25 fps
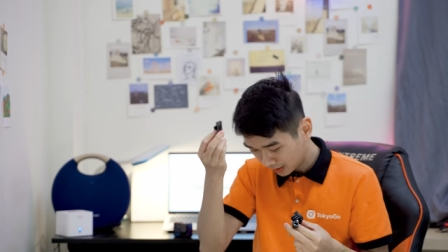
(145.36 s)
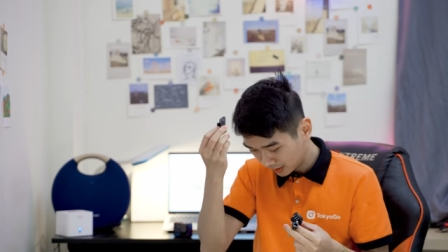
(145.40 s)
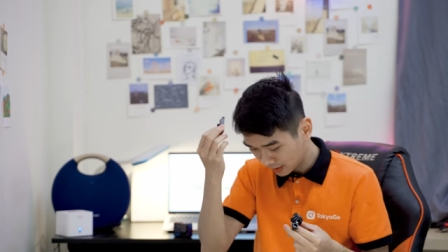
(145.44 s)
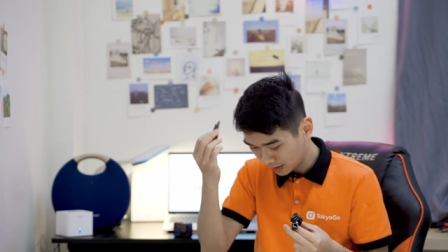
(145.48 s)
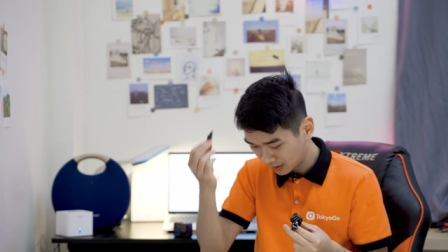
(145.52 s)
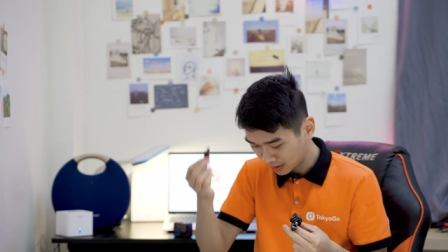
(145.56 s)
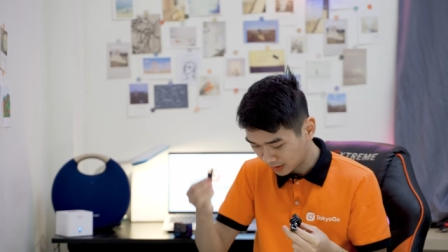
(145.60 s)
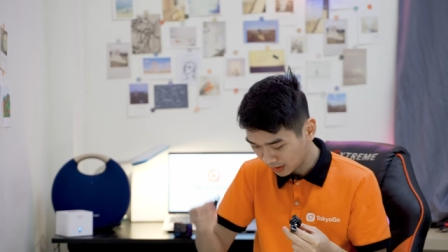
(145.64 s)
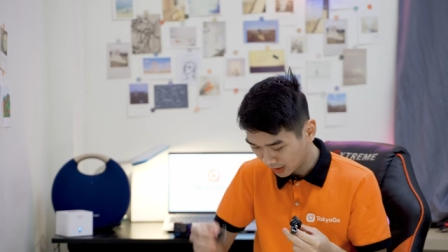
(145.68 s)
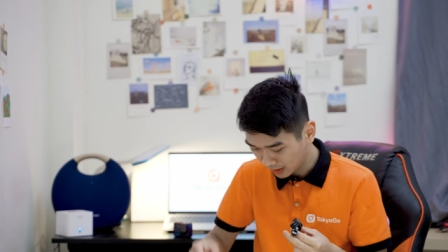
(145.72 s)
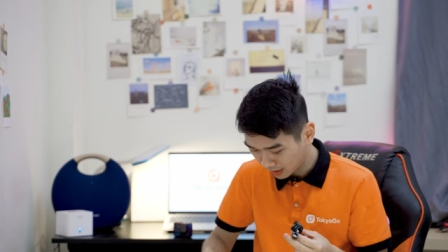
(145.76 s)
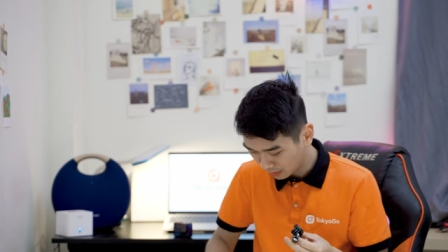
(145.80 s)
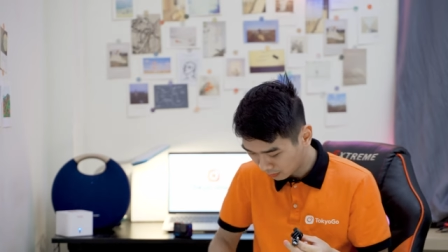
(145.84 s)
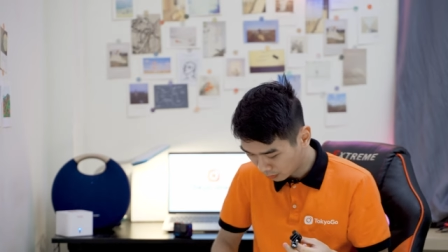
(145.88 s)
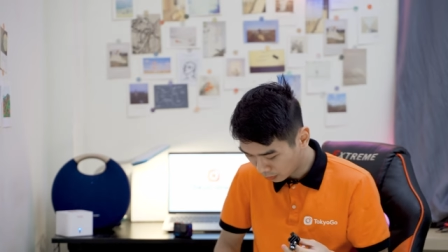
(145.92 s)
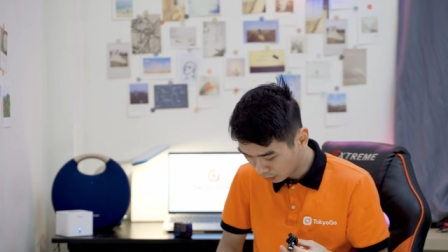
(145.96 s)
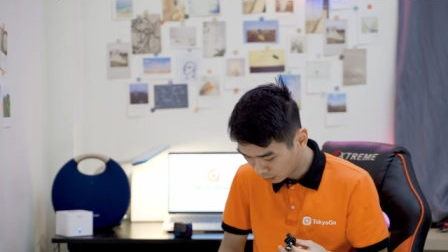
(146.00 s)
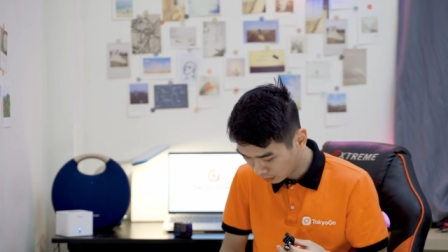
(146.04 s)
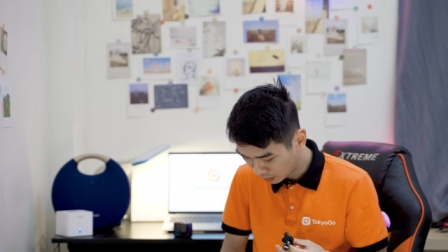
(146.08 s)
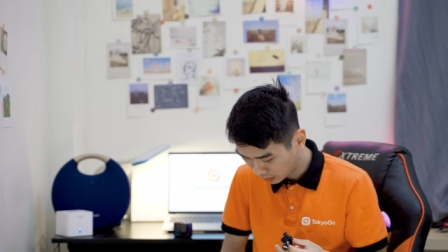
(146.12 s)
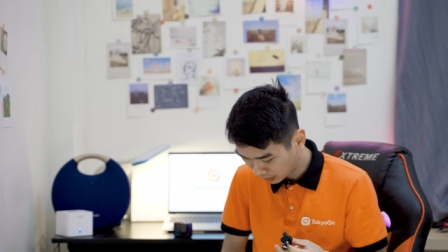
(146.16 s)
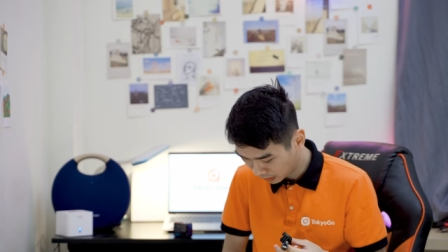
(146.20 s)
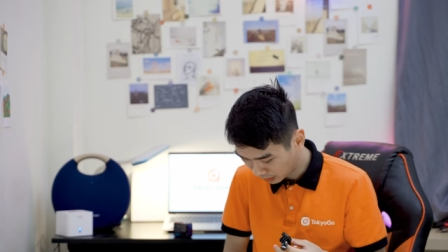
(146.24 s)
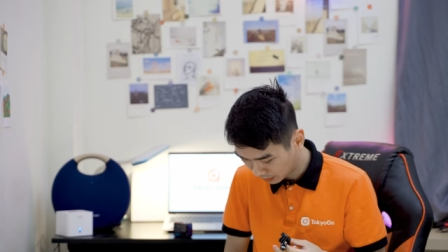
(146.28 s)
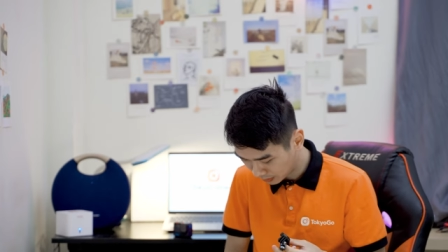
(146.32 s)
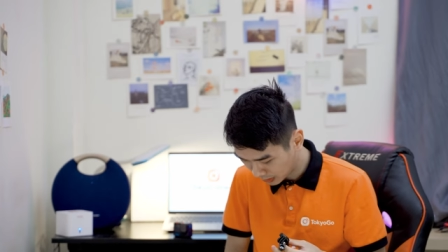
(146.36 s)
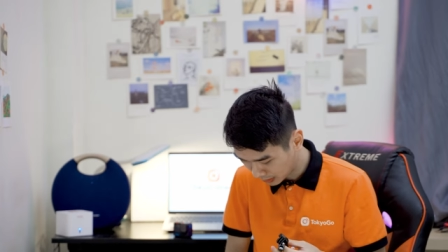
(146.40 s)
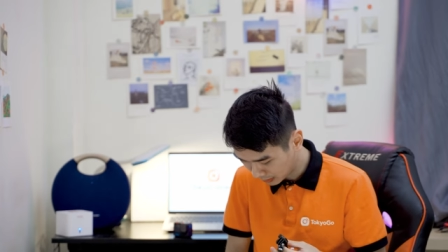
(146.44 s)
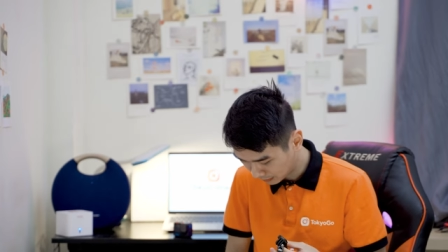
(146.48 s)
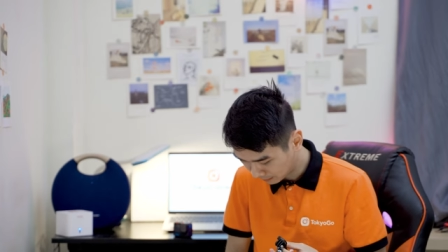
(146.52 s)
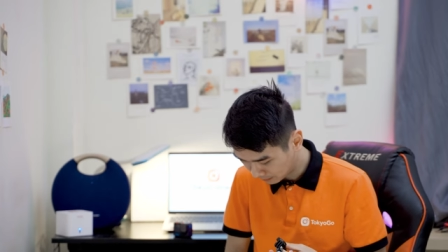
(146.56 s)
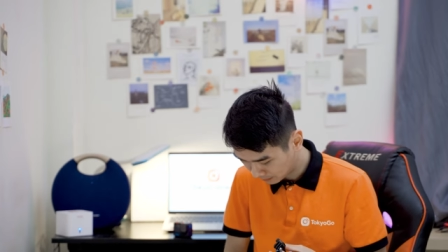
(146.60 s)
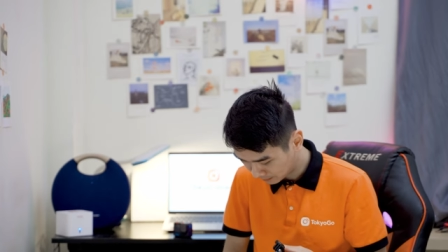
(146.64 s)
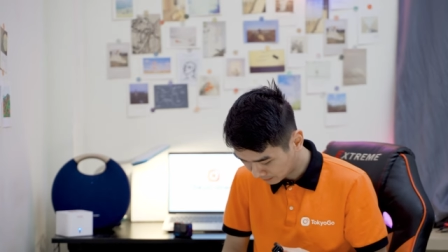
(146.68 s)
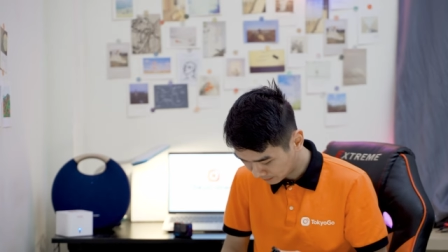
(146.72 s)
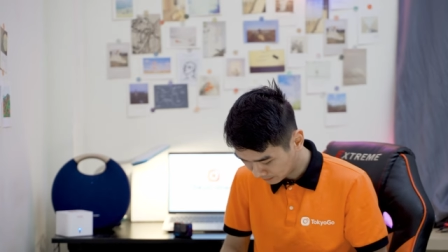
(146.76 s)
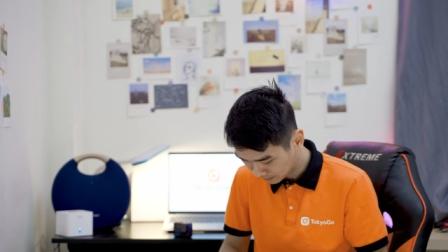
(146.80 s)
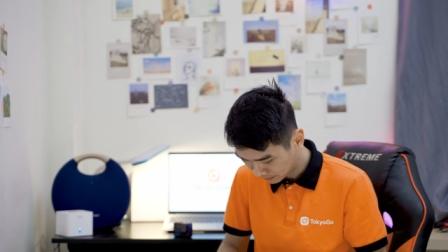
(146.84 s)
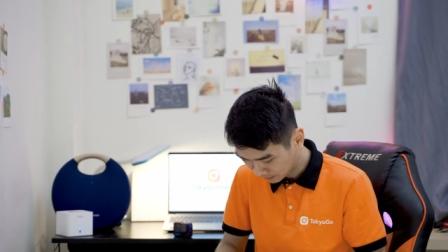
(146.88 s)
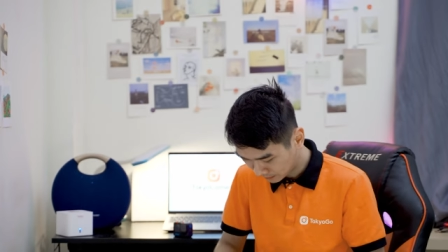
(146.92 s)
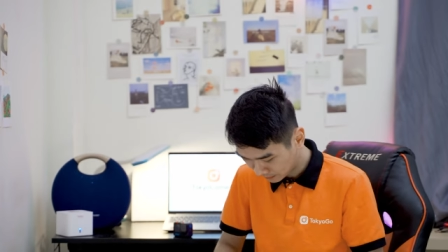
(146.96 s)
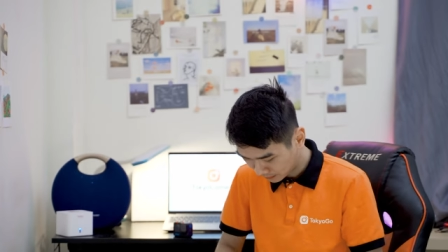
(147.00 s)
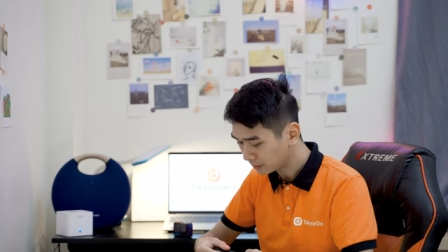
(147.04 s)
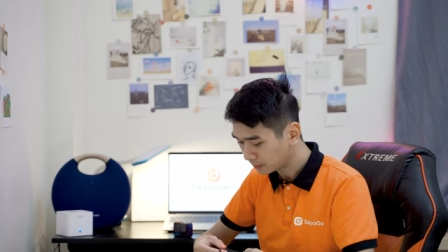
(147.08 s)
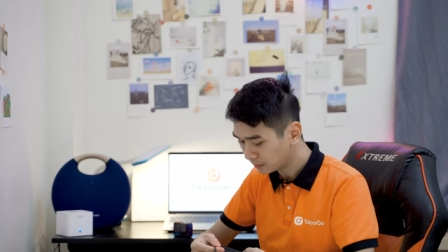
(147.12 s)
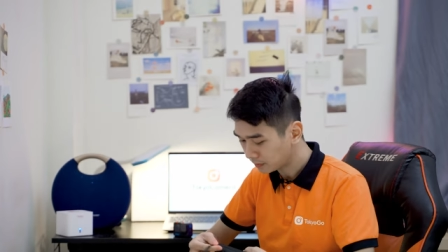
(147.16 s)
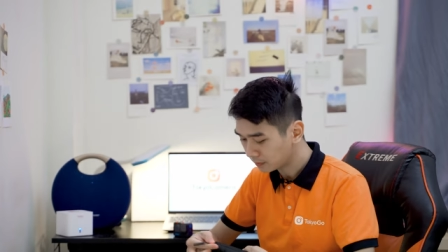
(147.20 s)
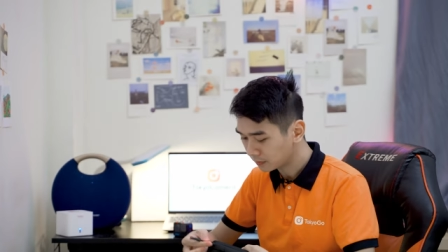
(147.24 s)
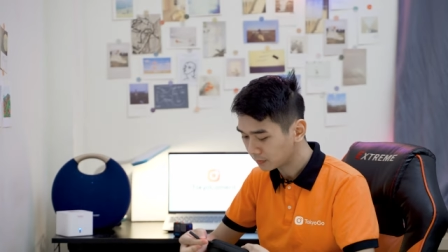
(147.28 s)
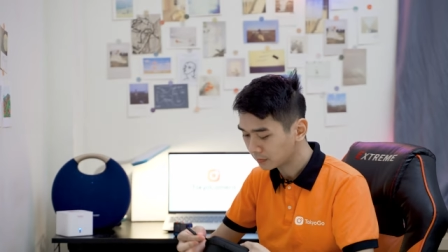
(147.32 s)
để dán lên mũ anh em nhé.
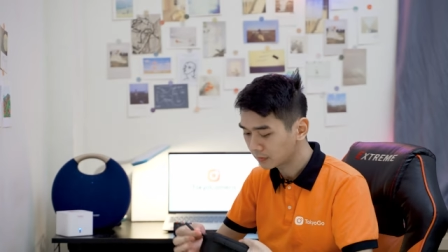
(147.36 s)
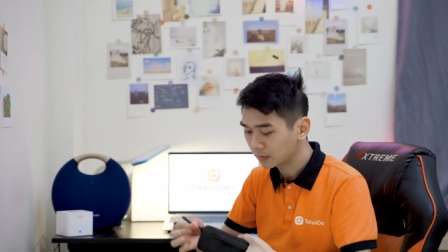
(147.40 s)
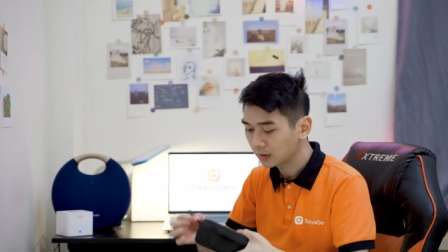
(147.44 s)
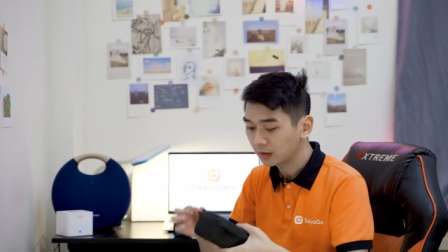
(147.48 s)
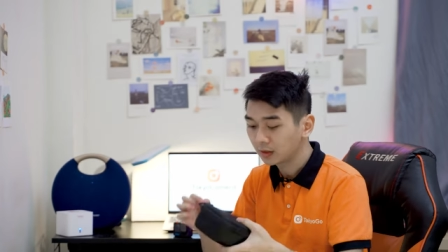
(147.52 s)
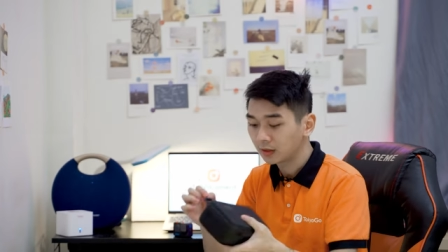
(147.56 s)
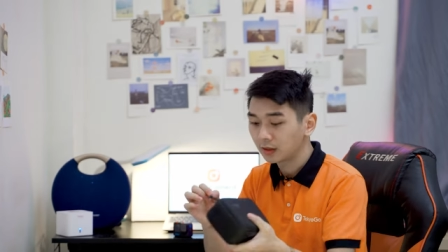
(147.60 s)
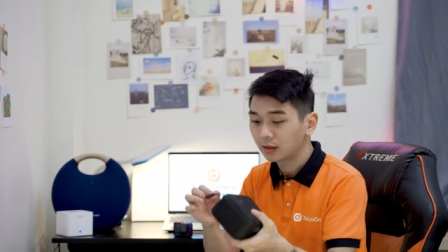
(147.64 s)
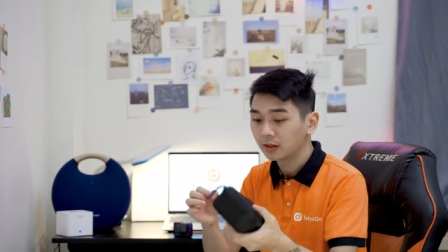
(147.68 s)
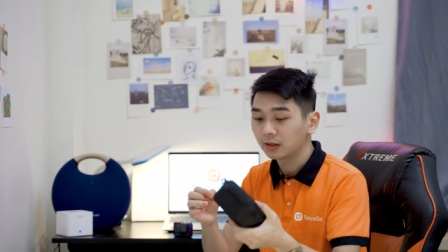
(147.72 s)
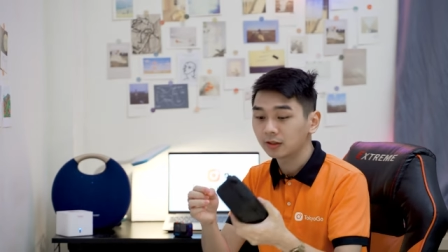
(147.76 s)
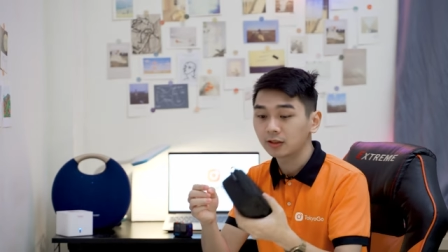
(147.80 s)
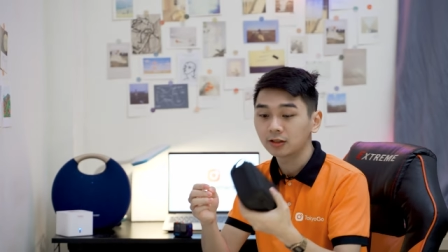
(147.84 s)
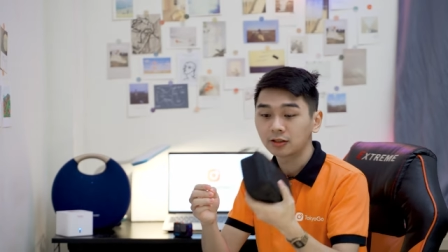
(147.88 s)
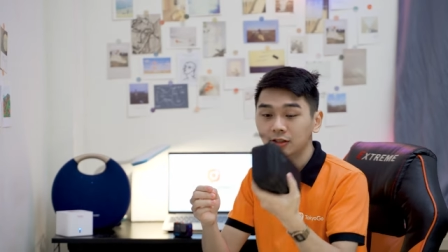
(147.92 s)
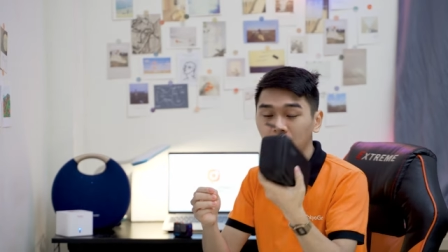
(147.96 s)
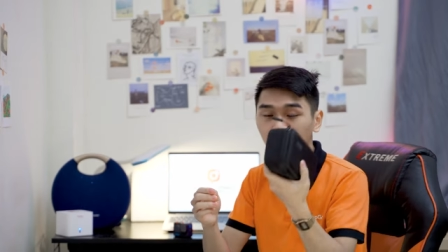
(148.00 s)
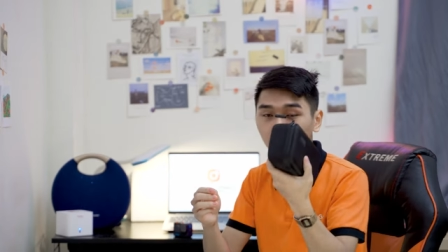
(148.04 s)
Thật